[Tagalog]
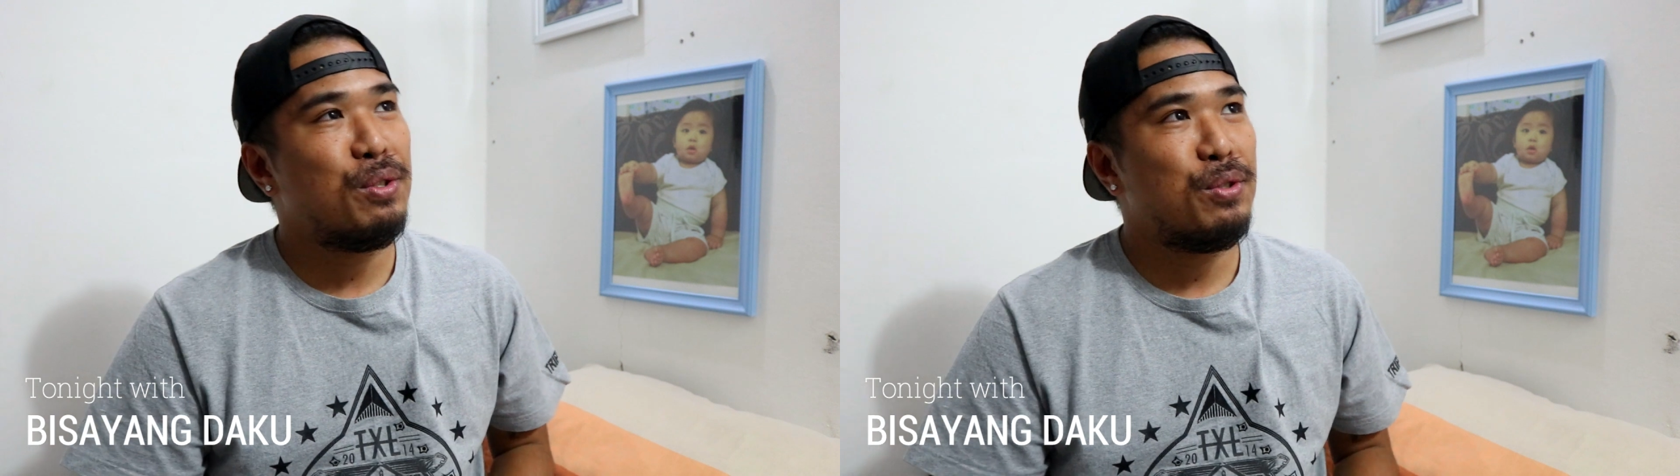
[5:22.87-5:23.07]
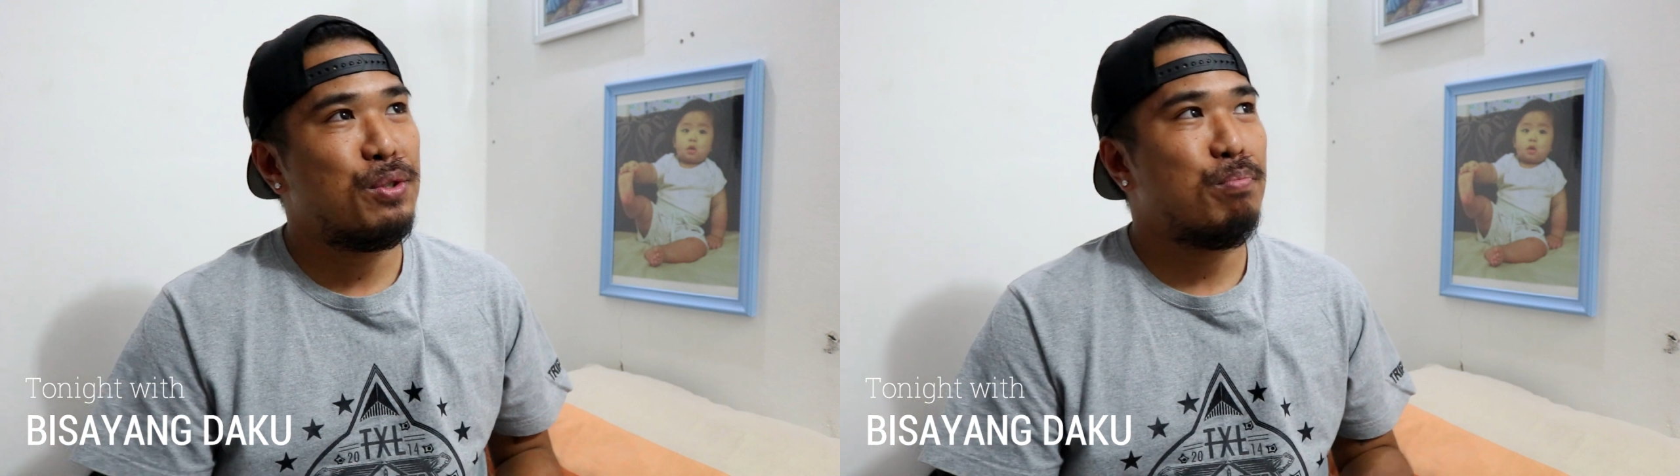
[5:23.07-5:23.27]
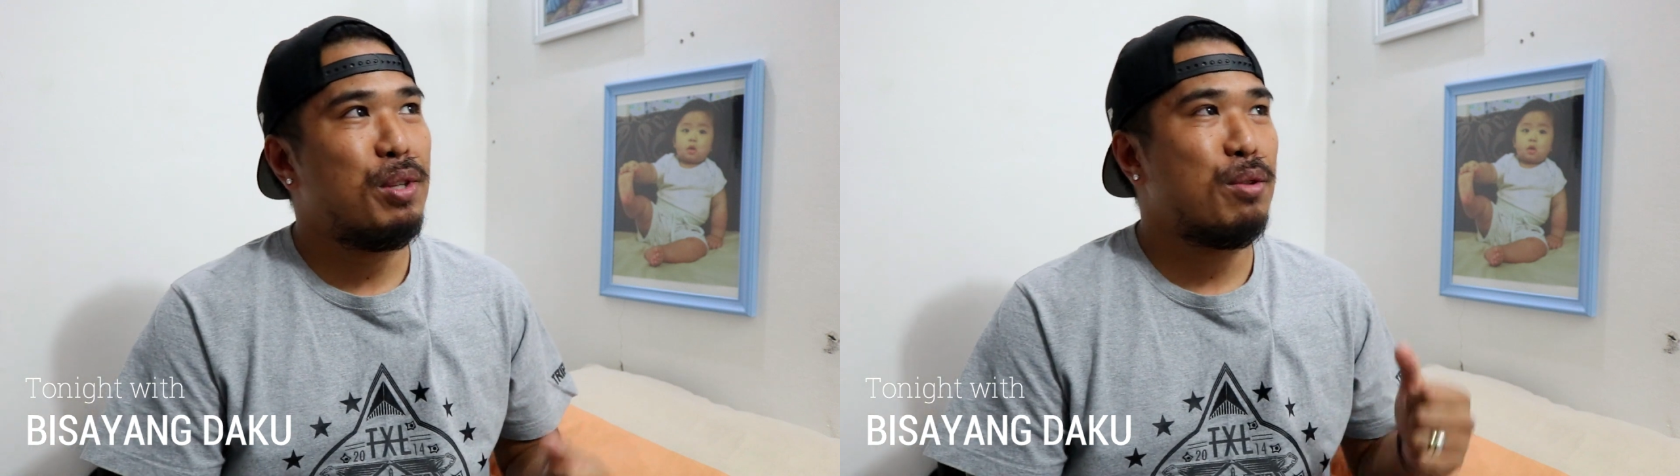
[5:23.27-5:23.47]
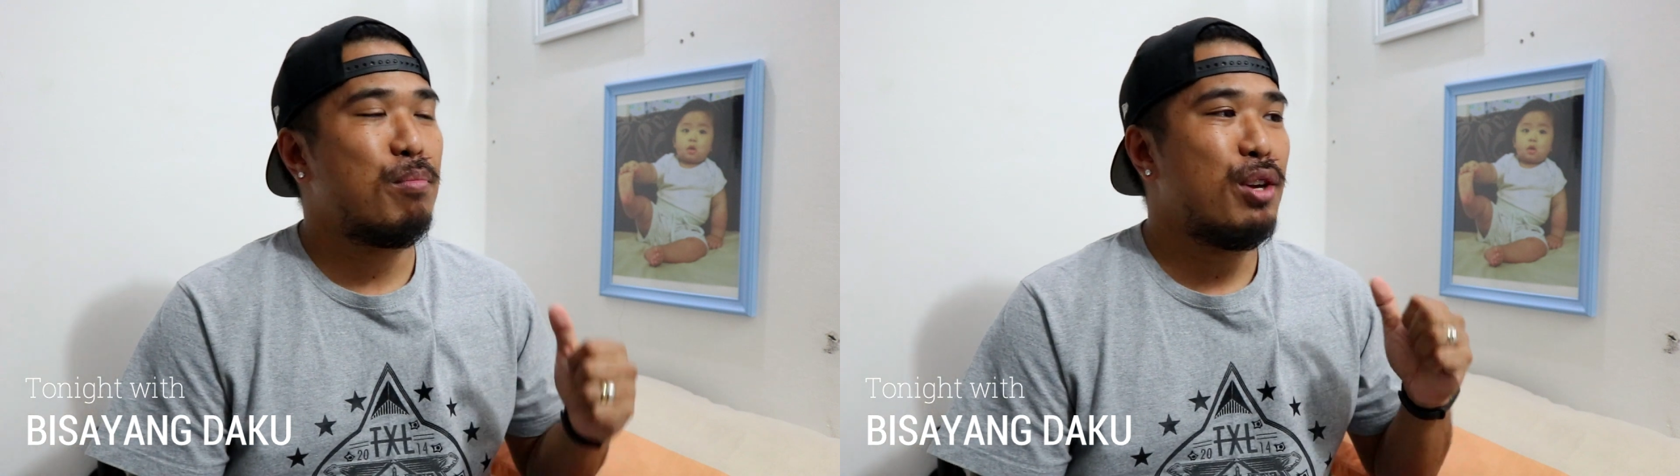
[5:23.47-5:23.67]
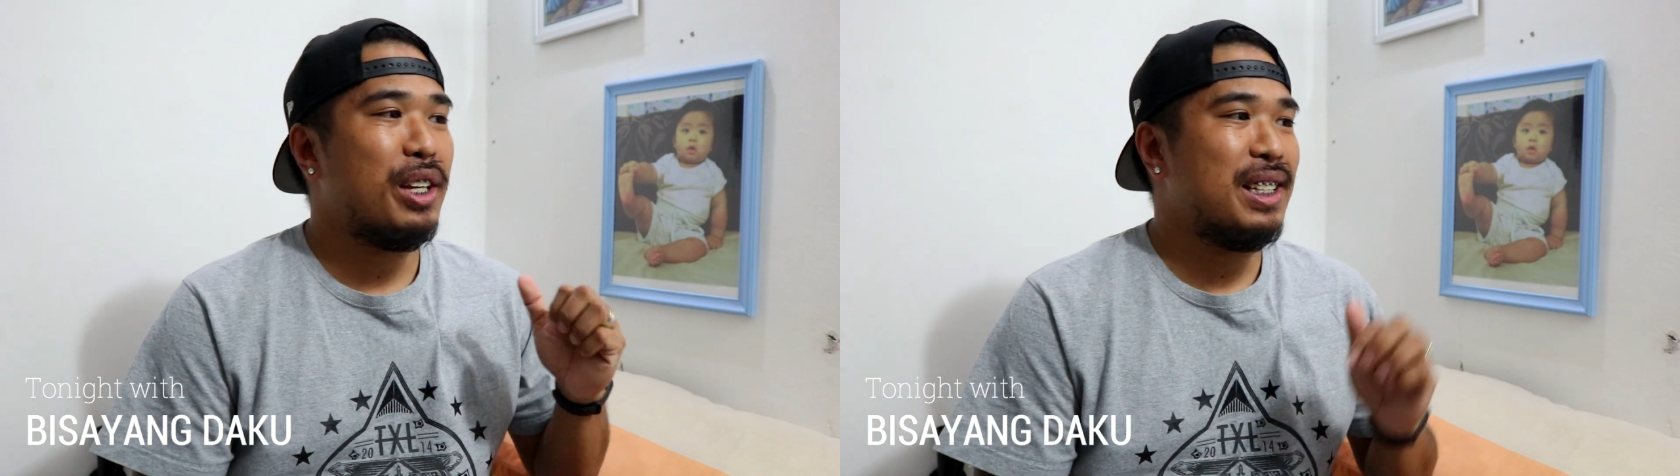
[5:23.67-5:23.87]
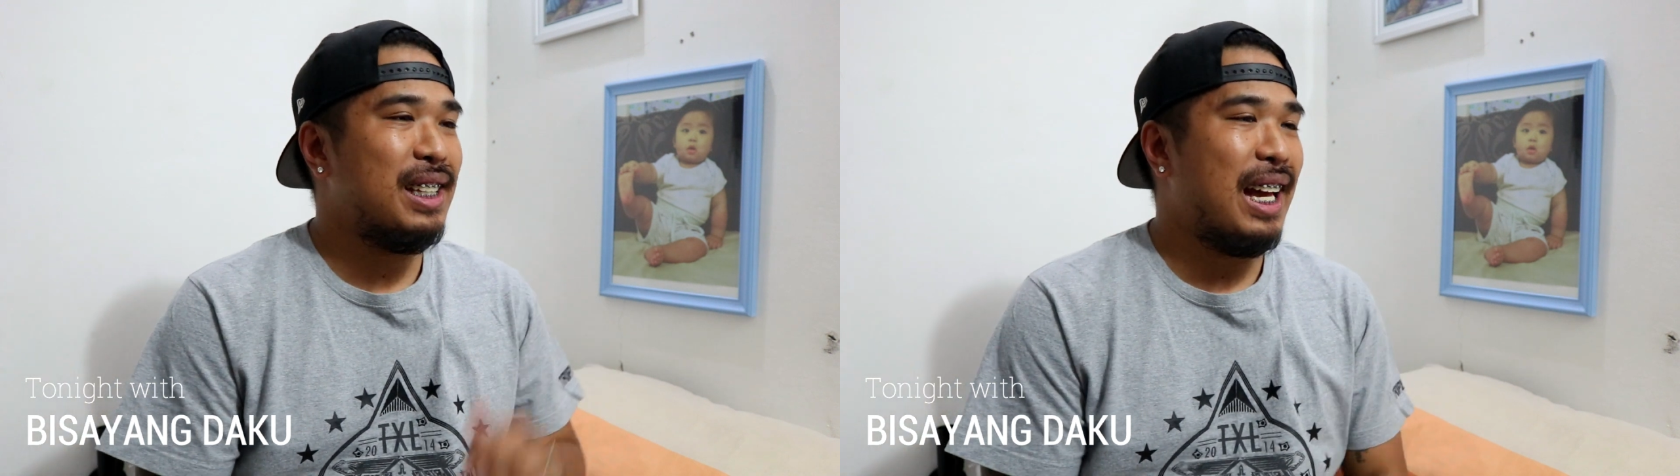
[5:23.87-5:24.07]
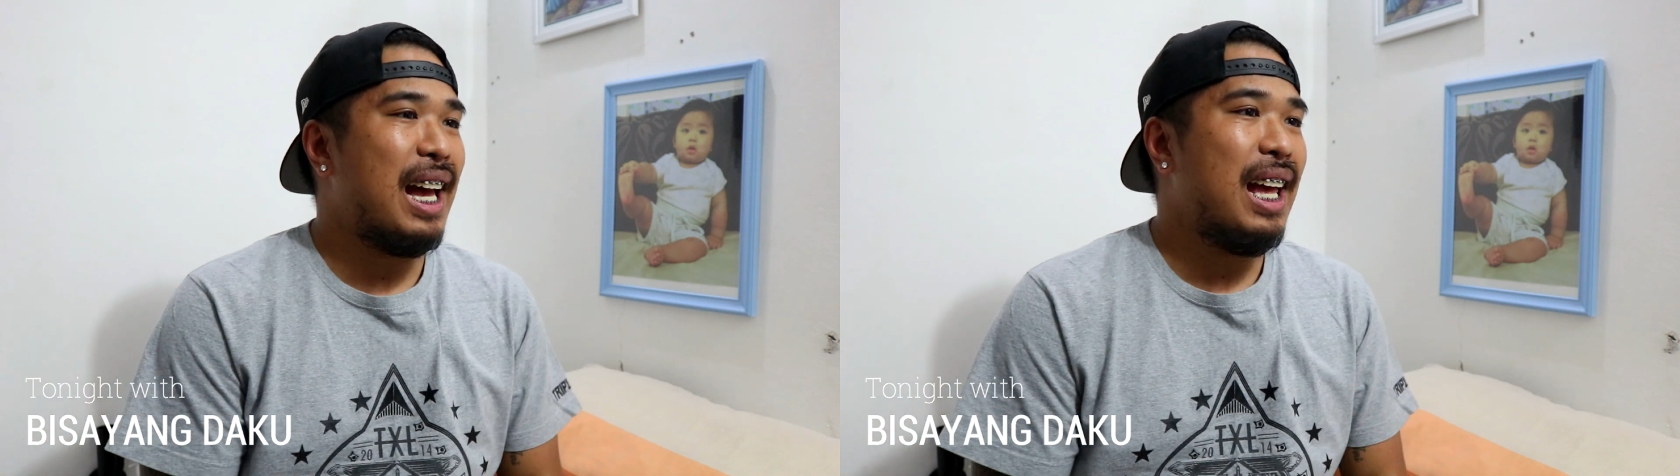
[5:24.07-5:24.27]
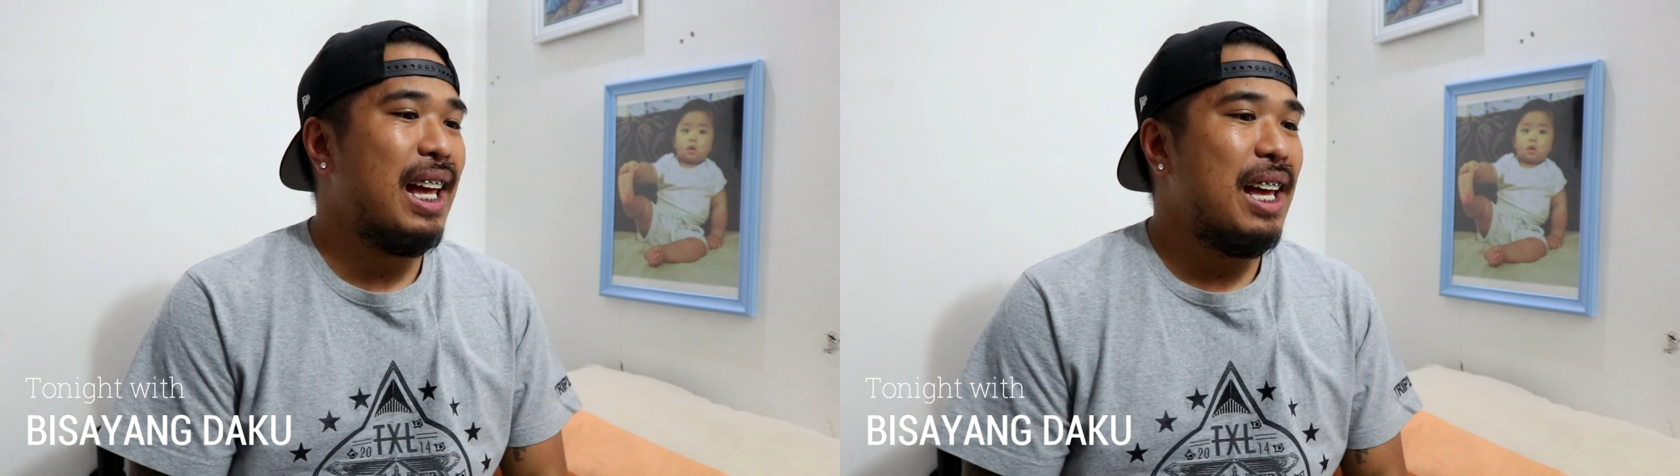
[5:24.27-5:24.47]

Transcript: YouTube, Tito Boy, kasi nga